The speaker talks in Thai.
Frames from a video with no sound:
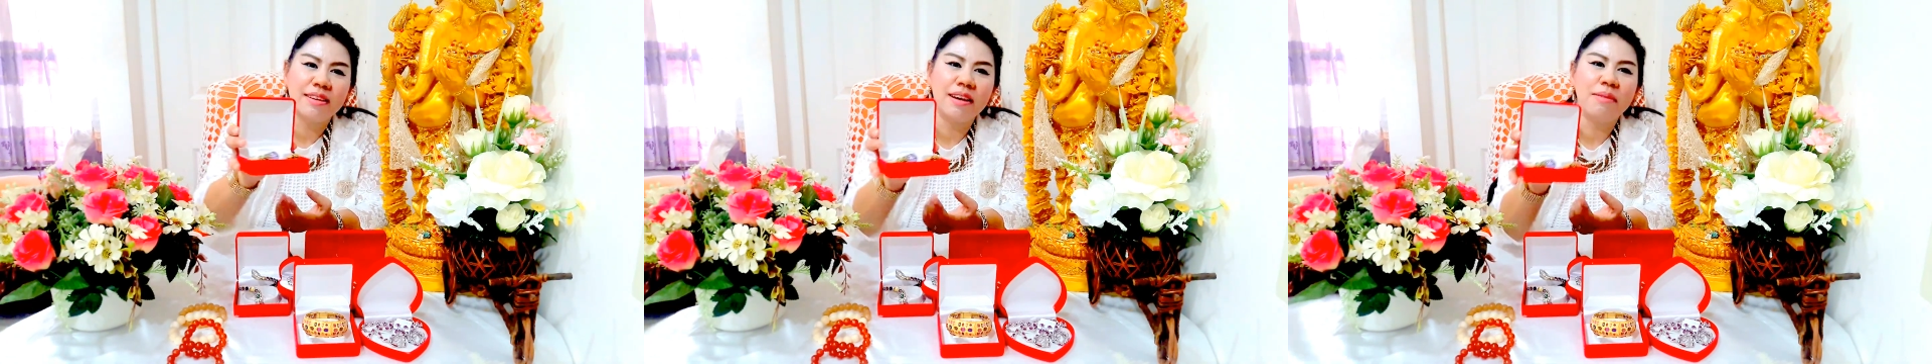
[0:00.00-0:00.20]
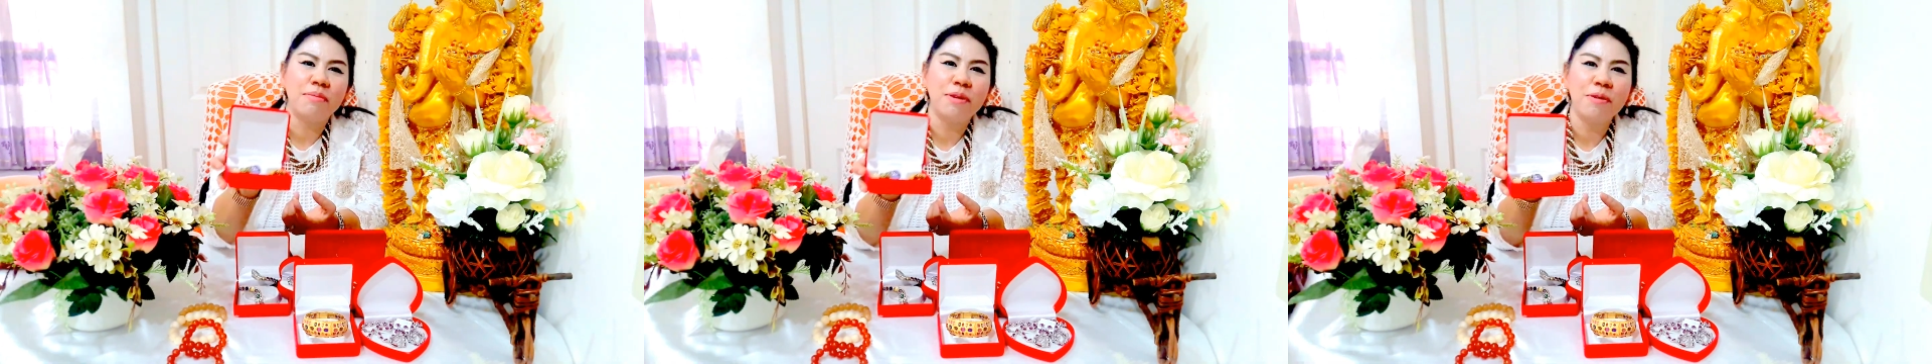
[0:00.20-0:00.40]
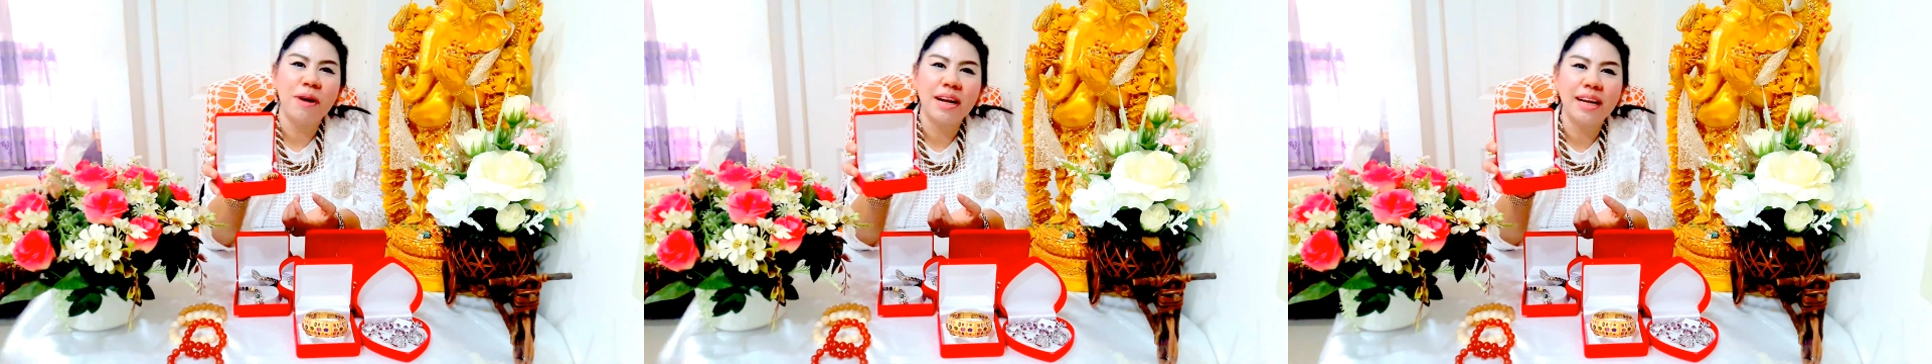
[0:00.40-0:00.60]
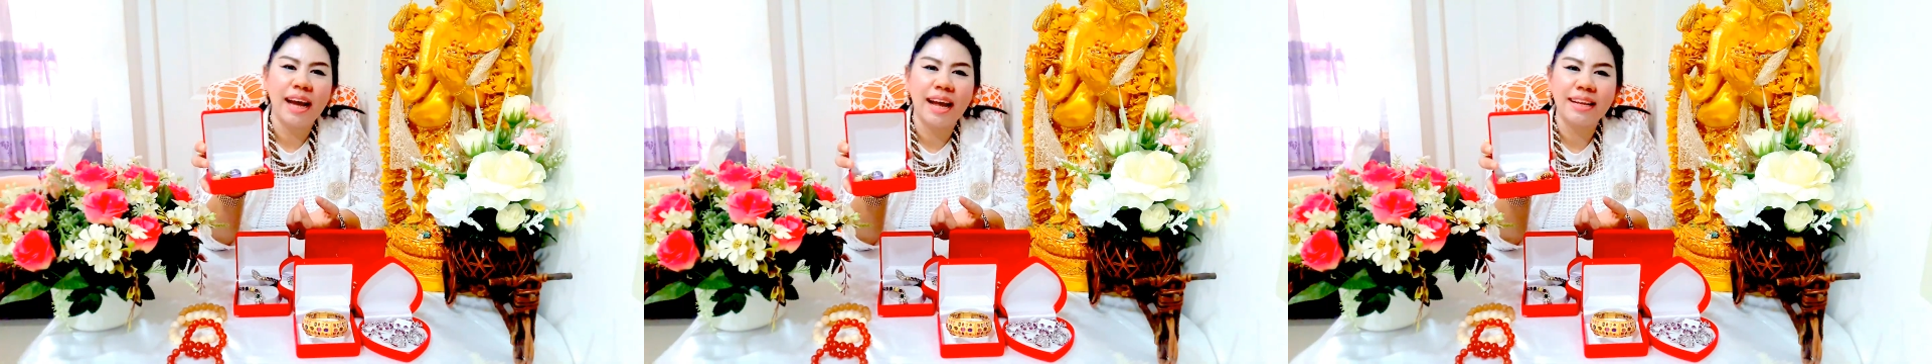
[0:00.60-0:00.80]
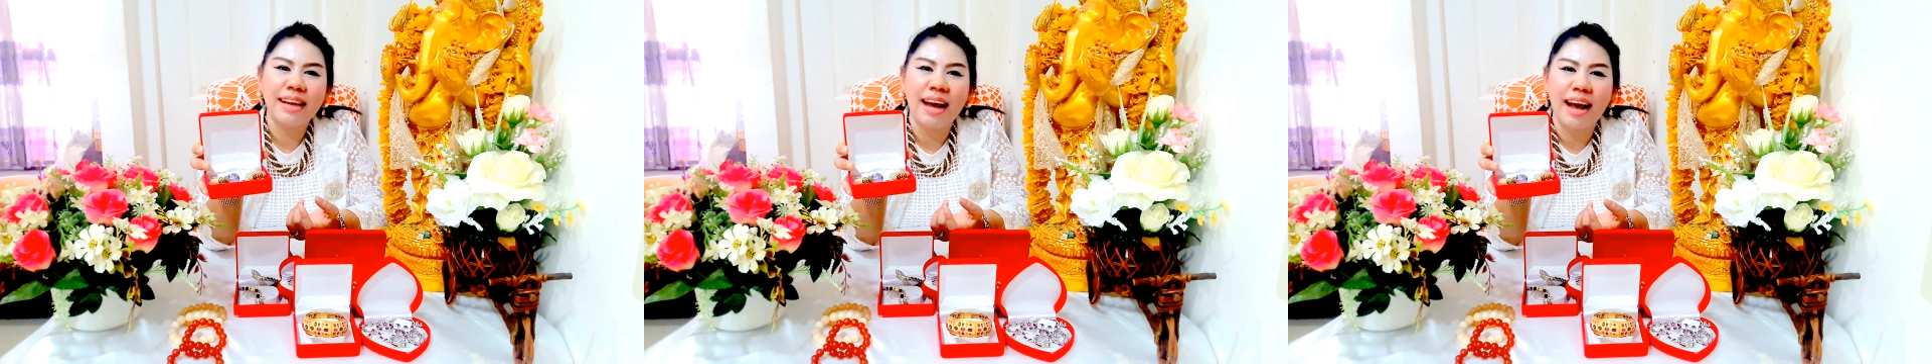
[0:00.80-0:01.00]
เสริมดวง
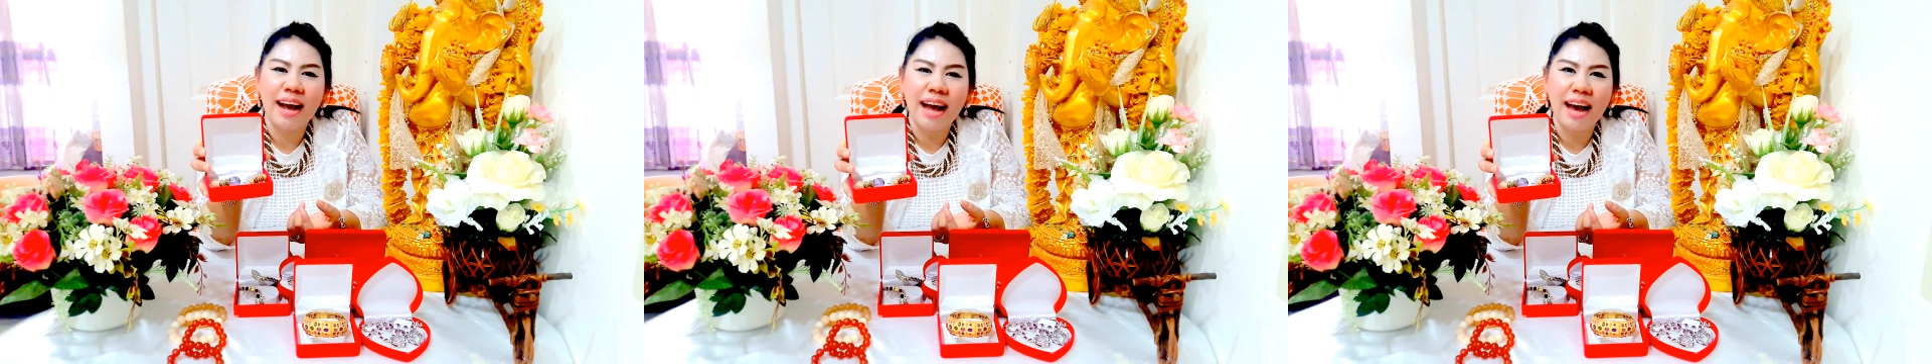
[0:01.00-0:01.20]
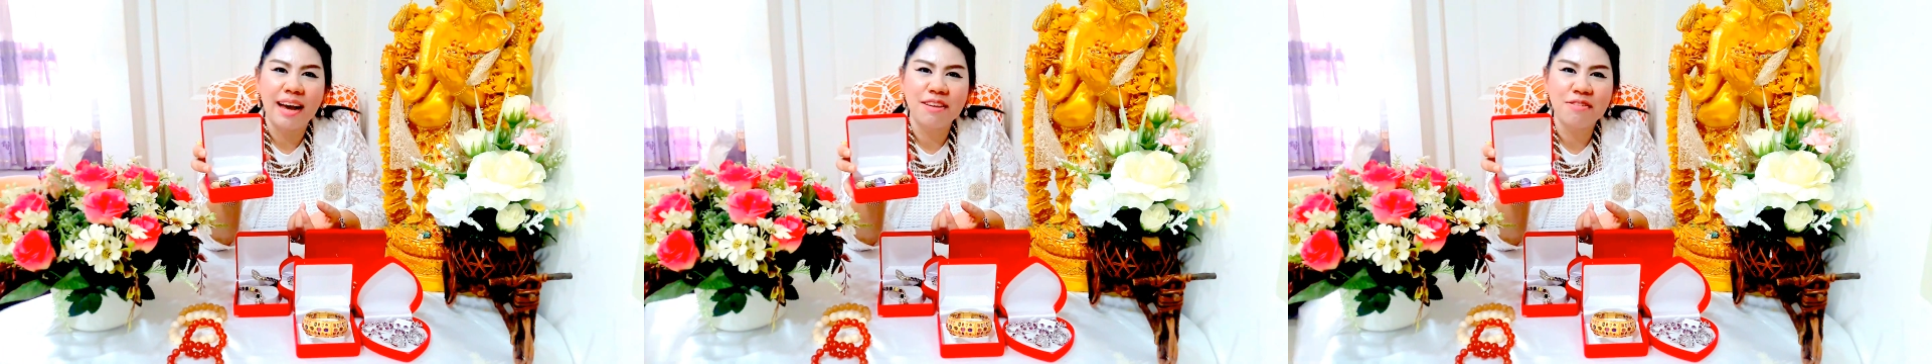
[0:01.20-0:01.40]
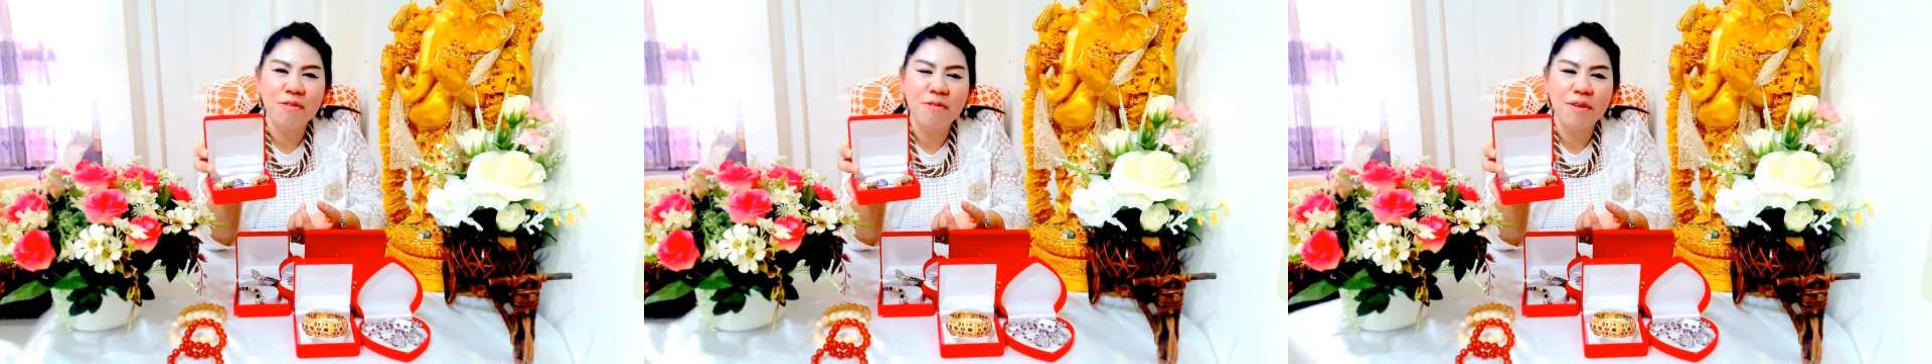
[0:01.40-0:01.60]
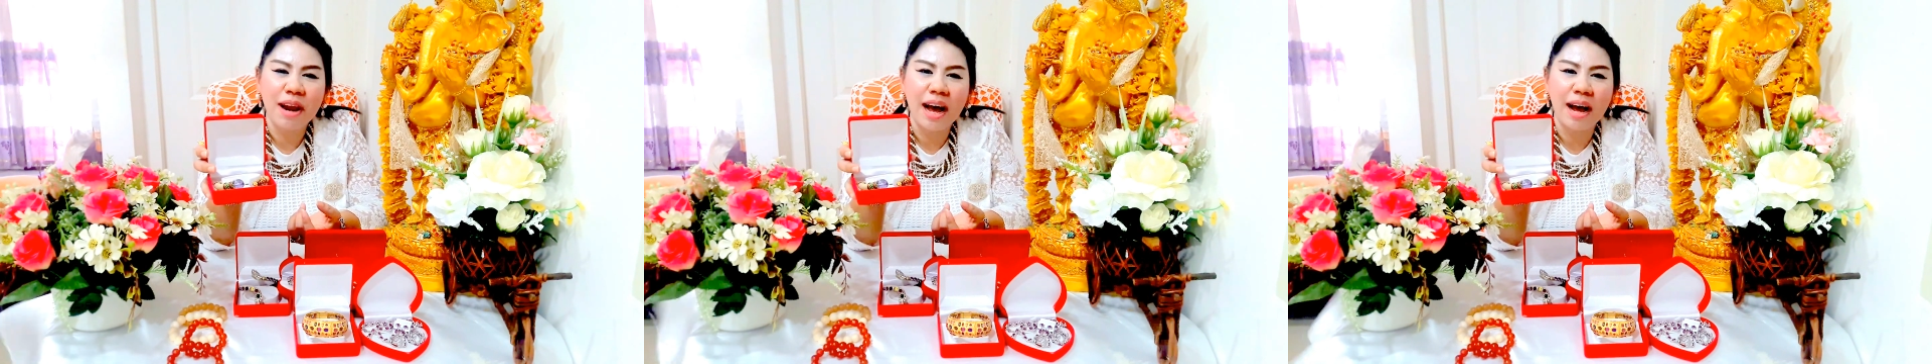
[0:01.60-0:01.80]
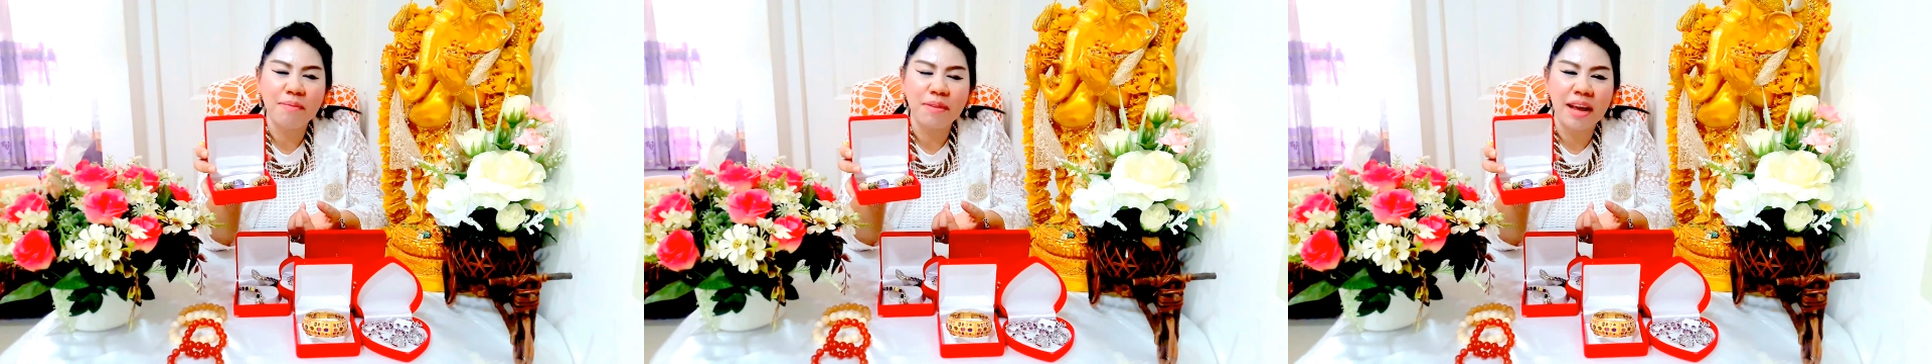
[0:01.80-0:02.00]
การค้าขายโชค
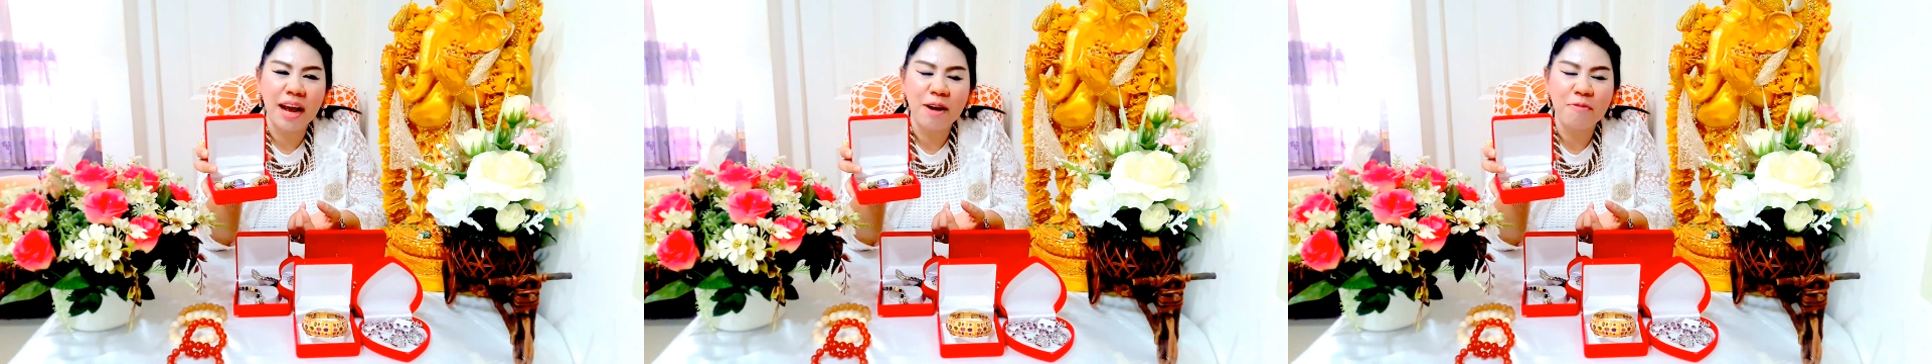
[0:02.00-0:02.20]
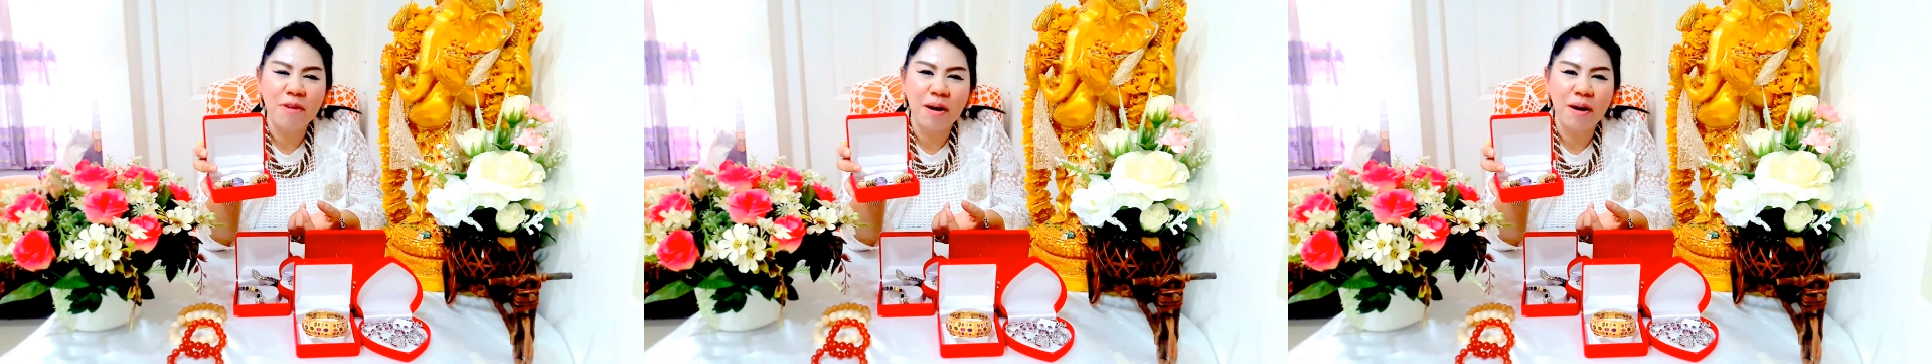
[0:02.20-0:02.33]
ลาภนะคะ